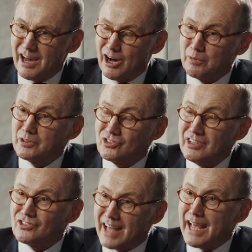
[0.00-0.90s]
aber sie
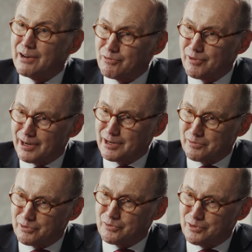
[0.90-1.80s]
ist einfacher
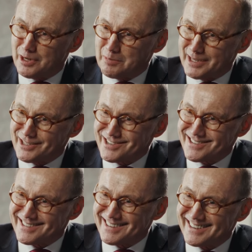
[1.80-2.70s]
für viele
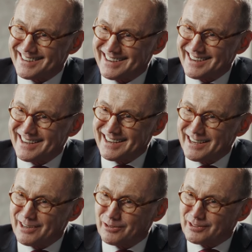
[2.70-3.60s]
Menschen.
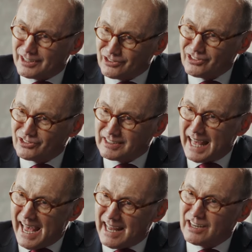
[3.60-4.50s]
Und das ist
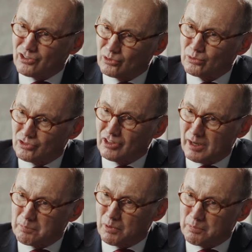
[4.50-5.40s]
eines unserer
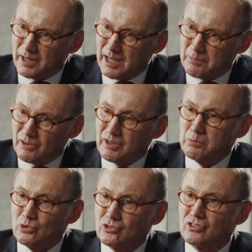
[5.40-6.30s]
Probleme. Wir
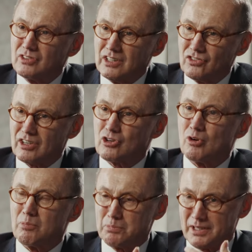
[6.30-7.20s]
müssen diese
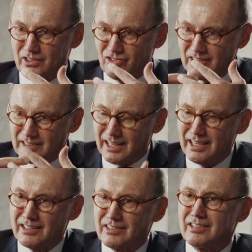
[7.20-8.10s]

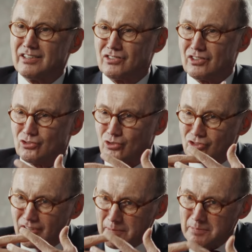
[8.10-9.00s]
Komplexität, diese
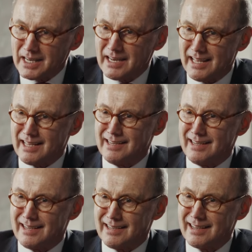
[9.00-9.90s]

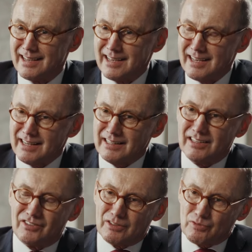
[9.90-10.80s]
Zusammenhänge,
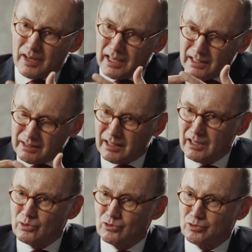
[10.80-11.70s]
diese
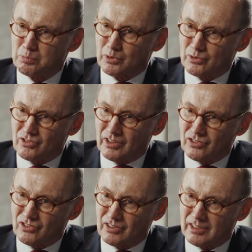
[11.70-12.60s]

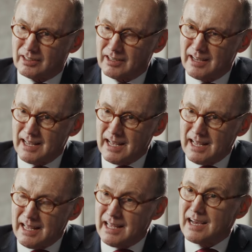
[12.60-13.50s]
Veränderungsprozesse
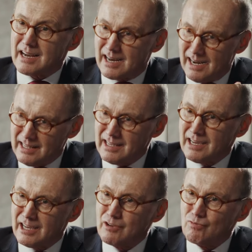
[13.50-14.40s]

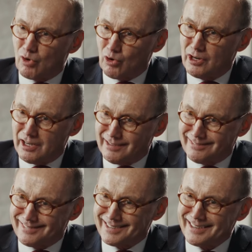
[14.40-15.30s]
erklären wollen.